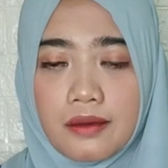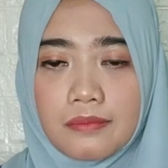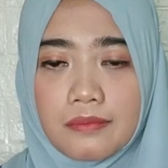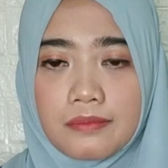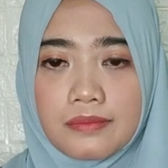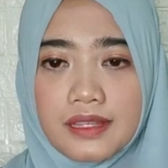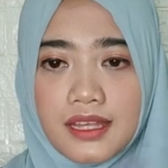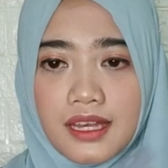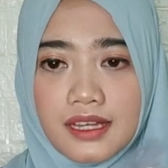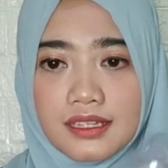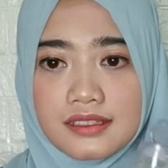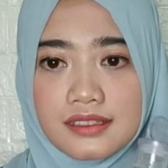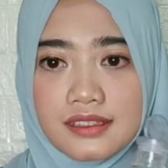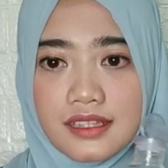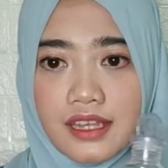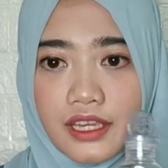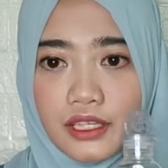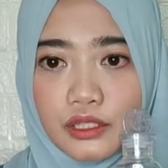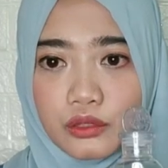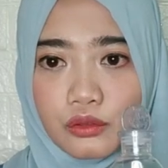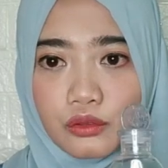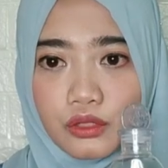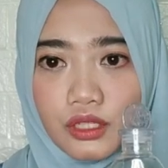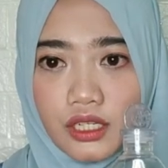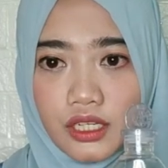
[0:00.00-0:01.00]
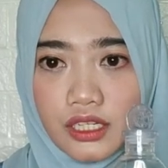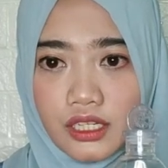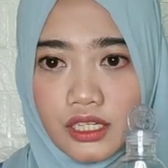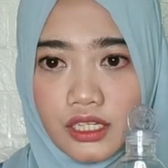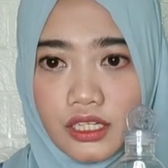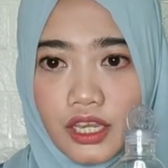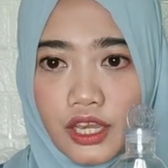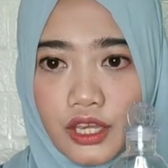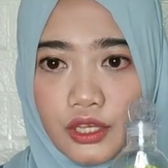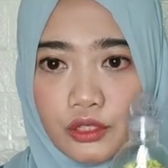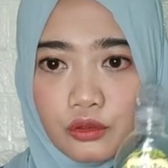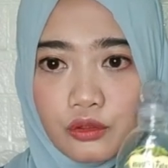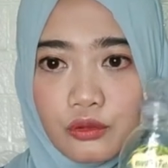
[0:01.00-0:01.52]
minyak zaitun ini,
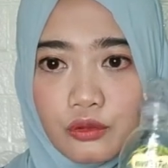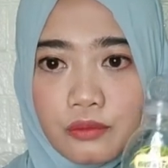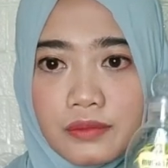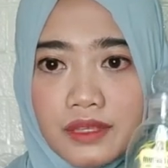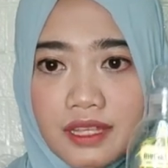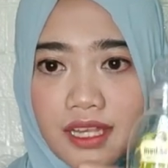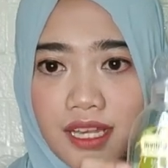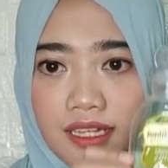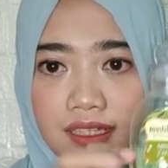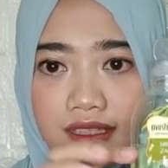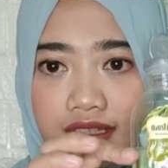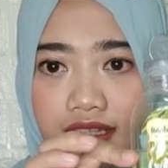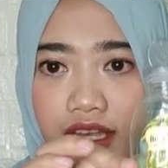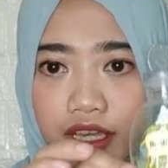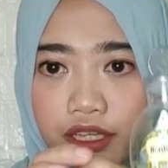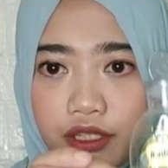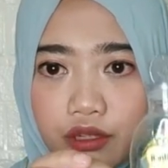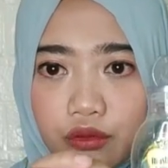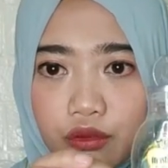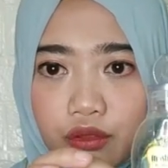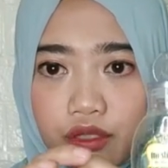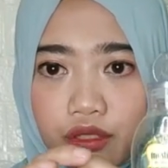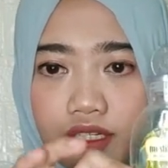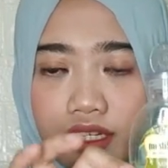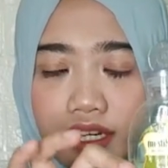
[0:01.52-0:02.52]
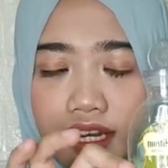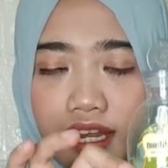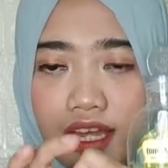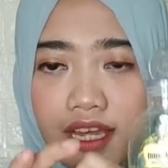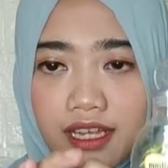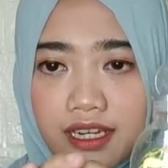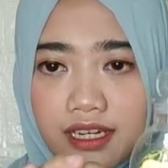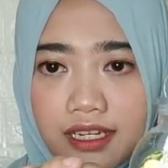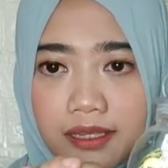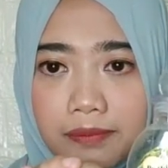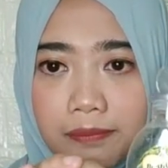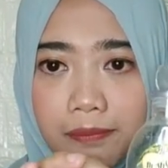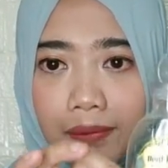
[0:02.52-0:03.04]
yaitu minyak zaitun
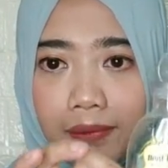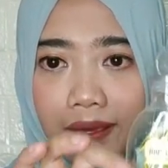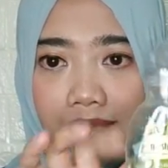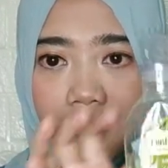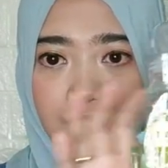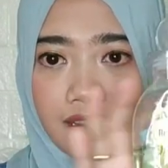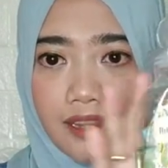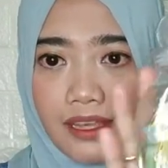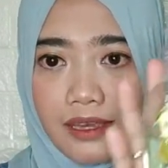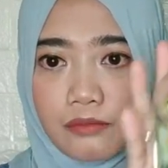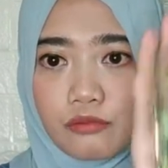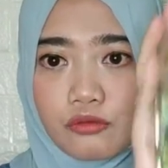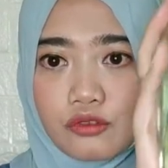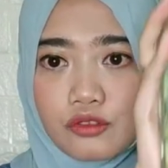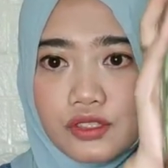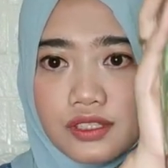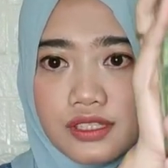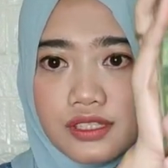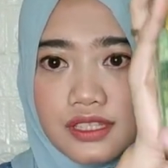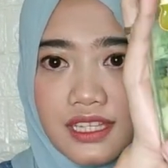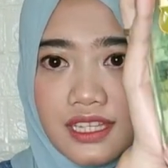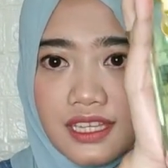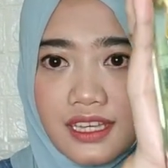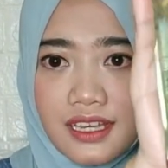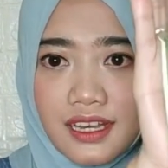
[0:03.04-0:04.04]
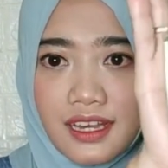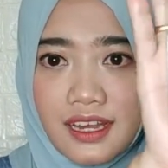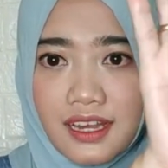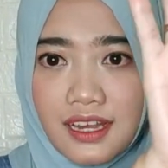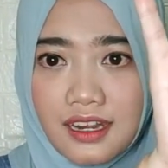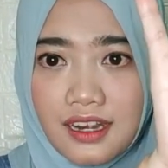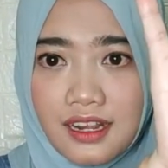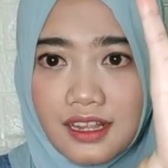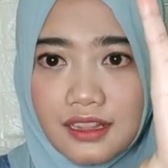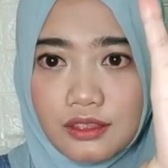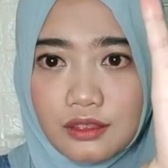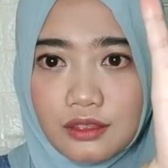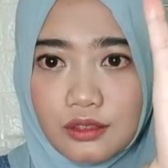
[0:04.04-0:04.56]
dari PT Mustika
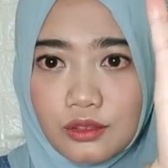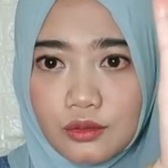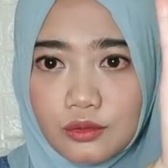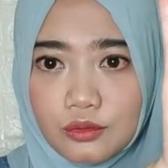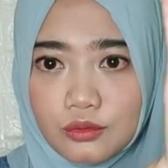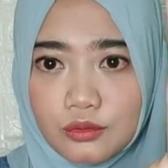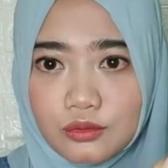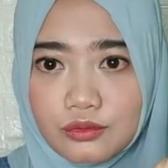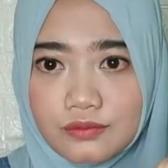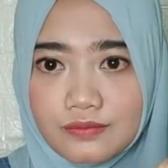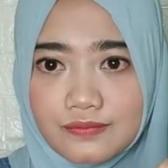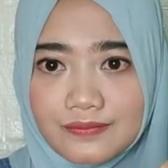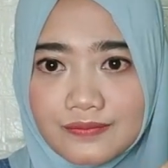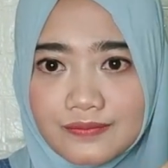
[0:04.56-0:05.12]
Ratu.